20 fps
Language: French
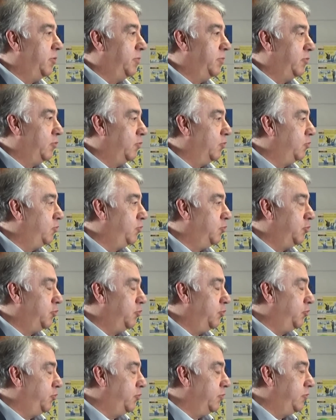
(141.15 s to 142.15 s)
comme
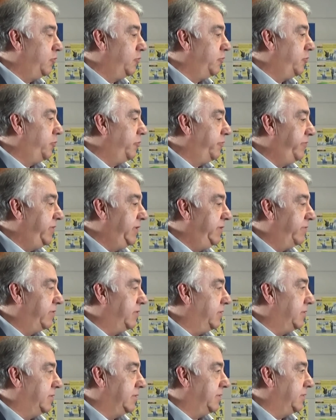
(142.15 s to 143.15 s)
de,
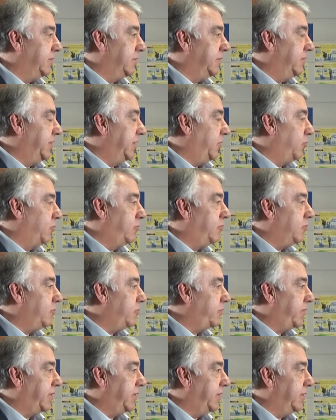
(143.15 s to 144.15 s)
vivre euh, des
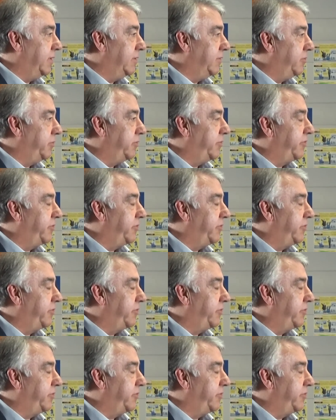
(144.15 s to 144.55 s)
rencontres et de,